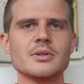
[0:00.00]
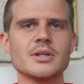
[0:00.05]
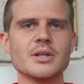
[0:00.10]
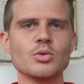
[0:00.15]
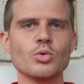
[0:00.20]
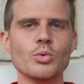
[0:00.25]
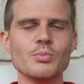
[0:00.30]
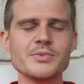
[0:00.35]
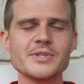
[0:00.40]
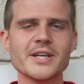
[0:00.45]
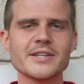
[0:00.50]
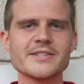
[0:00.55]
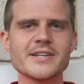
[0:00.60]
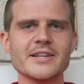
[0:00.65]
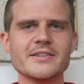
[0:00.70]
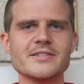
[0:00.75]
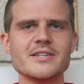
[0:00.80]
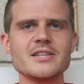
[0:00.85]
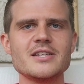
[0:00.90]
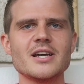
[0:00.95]
den Umsatz
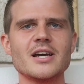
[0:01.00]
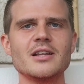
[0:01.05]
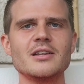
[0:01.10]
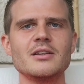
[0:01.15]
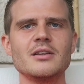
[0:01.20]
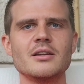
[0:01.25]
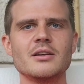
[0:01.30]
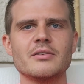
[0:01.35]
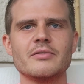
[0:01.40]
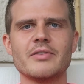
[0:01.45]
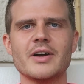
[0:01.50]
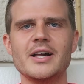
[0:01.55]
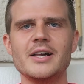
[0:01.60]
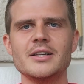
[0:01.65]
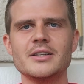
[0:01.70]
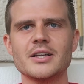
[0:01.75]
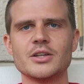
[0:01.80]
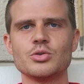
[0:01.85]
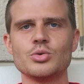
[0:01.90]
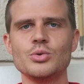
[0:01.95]
an sich an,
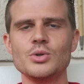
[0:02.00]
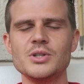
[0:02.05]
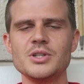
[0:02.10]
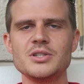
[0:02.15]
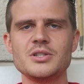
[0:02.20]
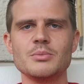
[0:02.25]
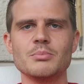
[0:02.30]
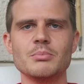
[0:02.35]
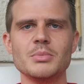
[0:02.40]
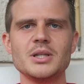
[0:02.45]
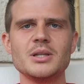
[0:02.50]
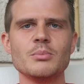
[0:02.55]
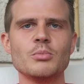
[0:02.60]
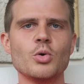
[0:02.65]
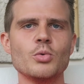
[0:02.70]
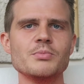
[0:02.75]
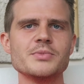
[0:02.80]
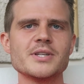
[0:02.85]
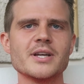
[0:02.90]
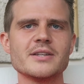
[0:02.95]
weil natürlich mit dem
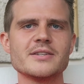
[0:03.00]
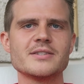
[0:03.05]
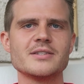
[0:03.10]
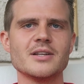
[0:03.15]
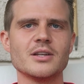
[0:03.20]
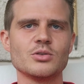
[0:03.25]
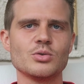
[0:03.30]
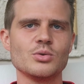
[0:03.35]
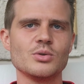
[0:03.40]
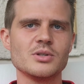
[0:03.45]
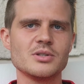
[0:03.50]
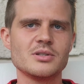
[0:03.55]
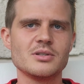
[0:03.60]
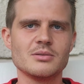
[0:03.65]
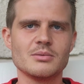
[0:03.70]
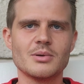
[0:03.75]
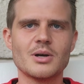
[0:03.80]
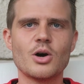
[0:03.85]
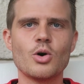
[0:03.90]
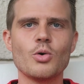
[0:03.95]
Umsatz
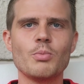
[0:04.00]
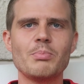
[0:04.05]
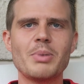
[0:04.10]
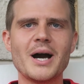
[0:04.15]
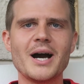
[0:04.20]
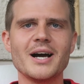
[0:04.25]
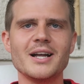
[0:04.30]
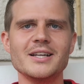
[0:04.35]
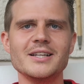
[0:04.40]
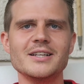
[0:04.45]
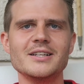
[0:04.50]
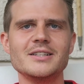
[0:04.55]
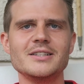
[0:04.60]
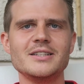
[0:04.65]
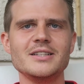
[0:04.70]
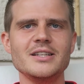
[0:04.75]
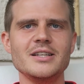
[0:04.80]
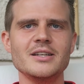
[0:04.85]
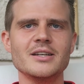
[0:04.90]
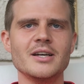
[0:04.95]
natürlich auch parallel
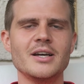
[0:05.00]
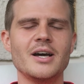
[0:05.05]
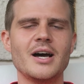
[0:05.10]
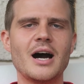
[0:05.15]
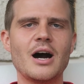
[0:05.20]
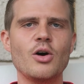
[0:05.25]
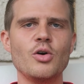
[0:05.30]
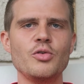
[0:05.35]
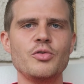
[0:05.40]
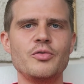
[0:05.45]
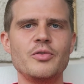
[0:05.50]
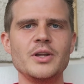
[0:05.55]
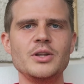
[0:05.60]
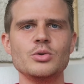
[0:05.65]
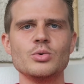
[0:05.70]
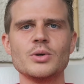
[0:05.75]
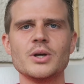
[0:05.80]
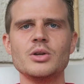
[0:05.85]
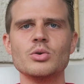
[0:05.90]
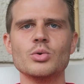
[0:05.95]
die
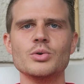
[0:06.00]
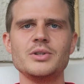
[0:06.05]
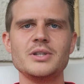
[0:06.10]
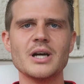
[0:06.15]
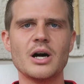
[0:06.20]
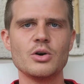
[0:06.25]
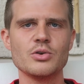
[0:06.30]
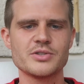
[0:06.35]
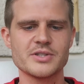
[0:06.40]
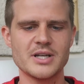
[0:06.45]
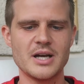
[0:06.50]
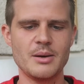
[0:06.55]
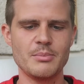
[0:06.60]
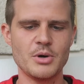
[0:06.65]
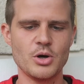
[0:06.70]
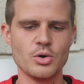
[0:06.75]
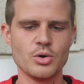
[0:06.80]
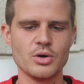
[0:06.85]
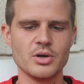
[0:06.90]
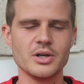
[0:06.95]
Aufwendungen und die
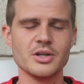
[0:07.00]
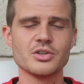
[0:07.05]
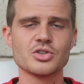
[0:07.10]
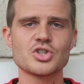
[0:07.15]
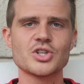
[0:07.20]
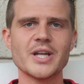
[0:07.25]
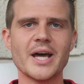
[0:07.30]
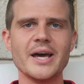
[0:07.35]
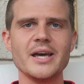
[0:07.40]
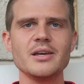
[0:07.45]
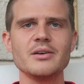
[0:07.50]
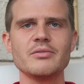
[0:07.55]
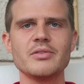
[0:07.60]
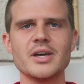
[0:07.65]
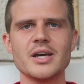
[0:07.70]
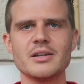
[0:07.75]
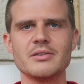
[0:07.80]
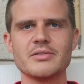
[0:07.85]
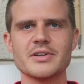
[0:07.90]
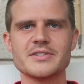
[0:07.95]
Ausgaben auch äh, steigen
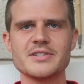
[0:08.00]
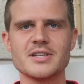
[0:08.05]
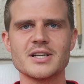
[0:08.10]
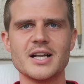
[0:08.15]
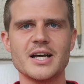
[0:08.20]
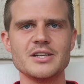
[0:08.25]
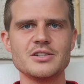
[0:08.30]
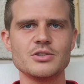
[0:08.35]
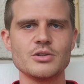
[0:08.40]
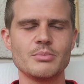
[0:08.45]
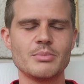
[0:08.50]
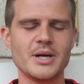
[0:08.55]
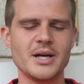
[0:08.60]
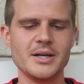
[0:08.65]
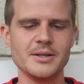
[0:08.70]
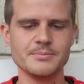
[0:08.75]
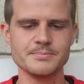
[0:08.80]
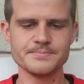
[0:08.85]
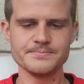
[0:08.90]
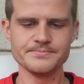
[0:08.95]
werden, was ich gleich
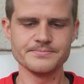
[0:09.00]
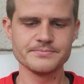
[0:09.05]
nochmal,